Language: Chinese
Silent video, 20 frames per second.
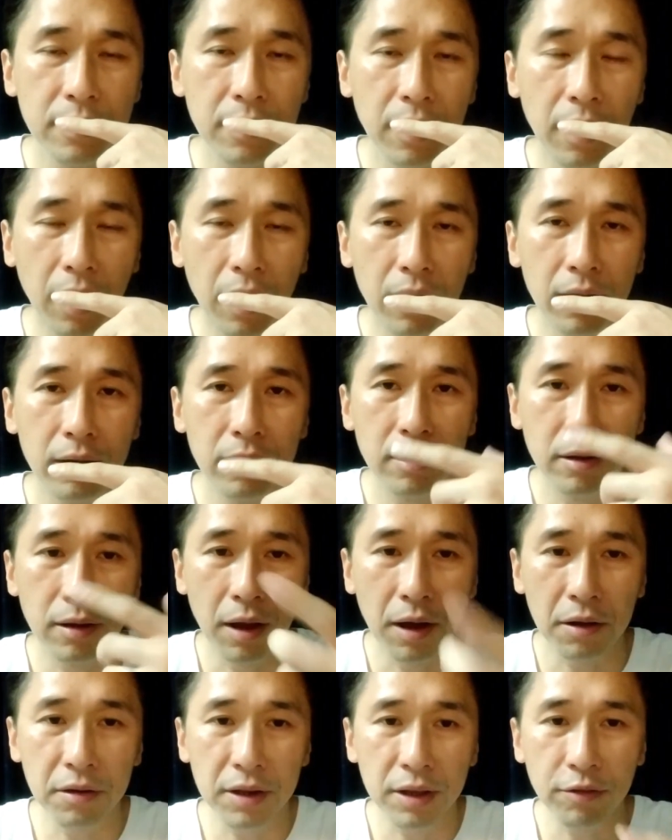啊，
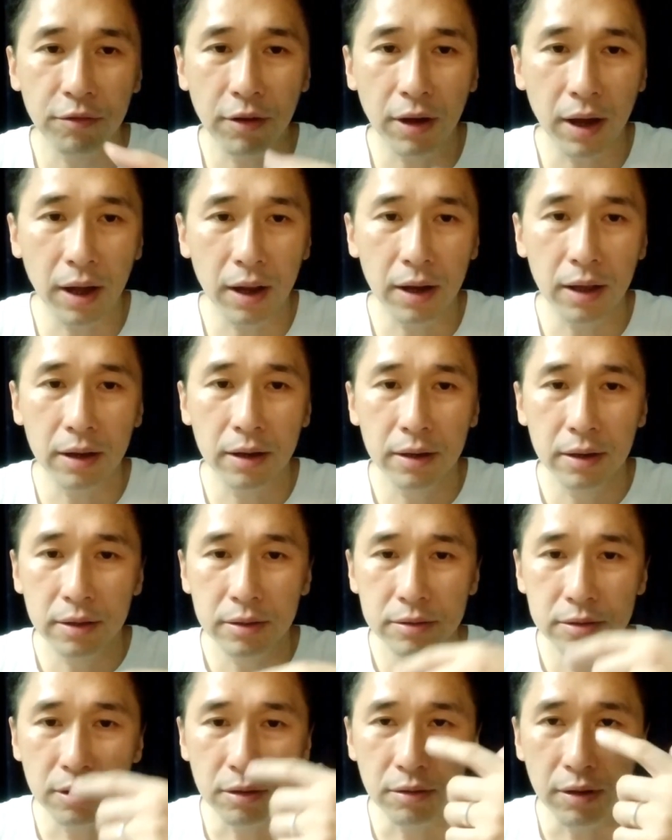然后另外
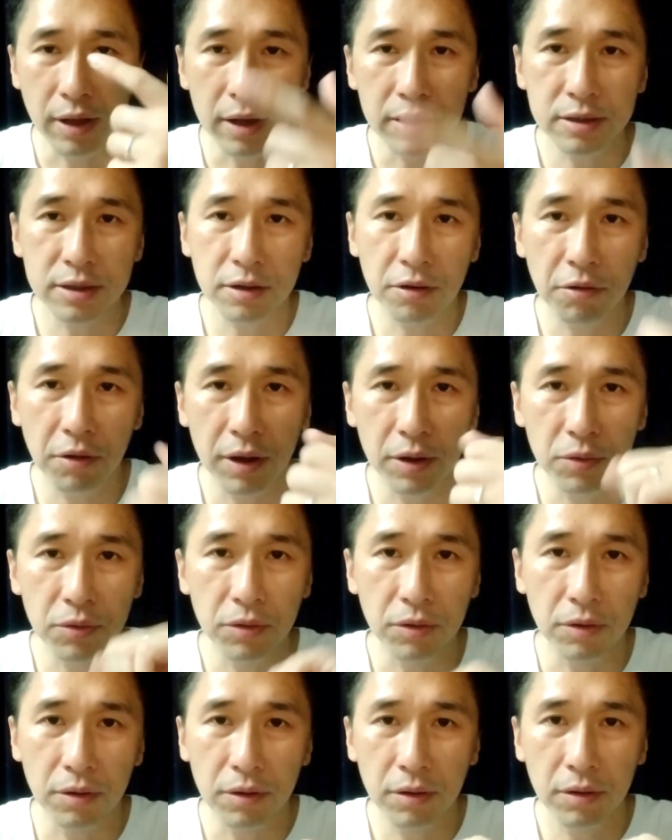就联系汇
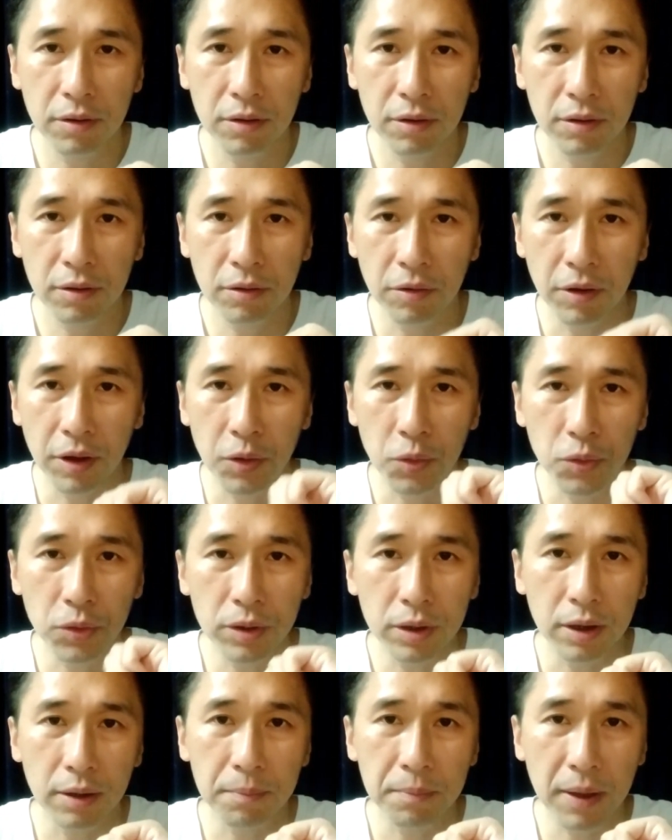率会如
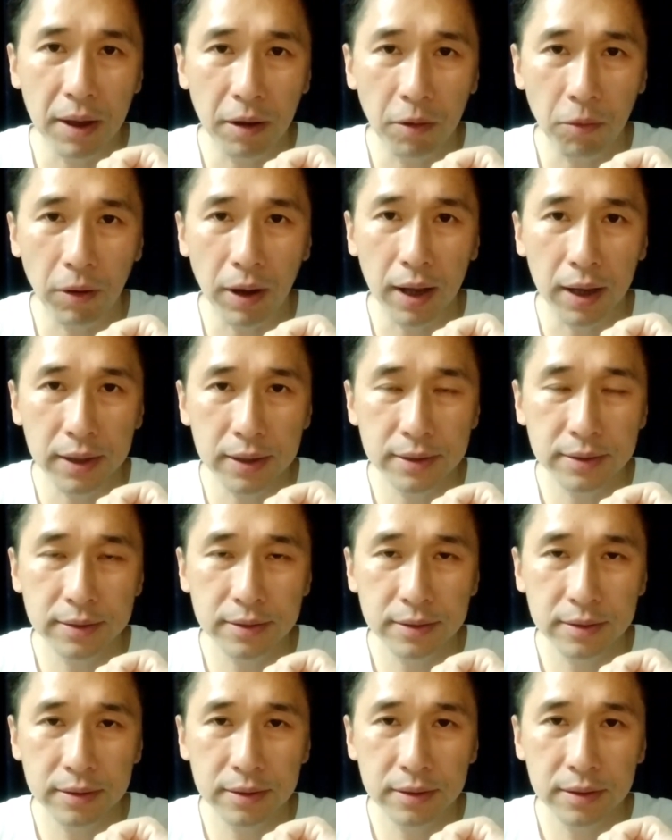何变化了？
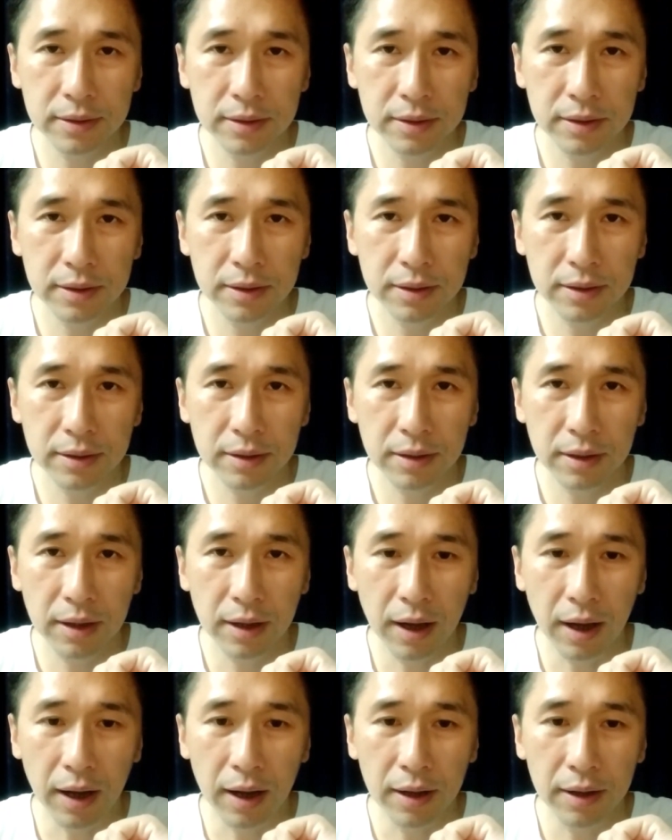
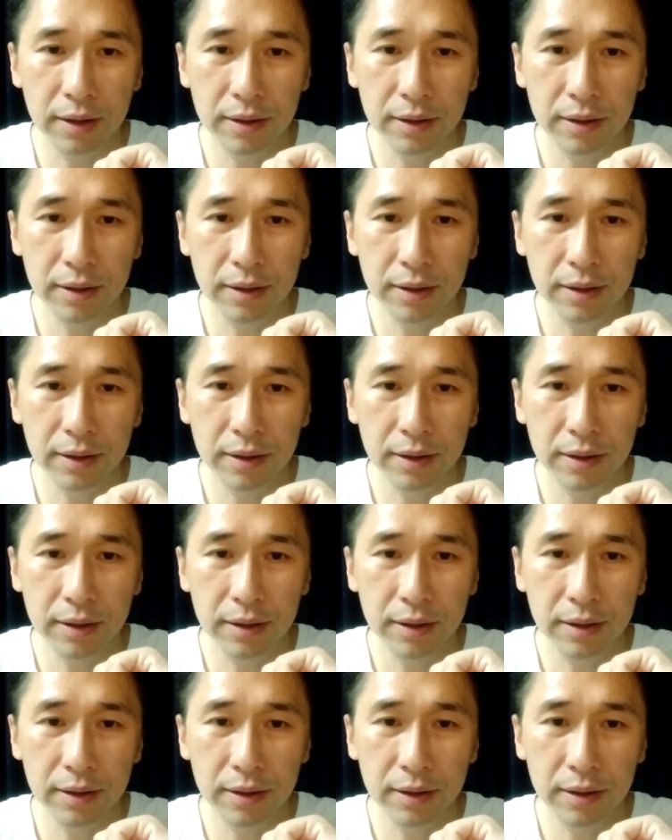啊，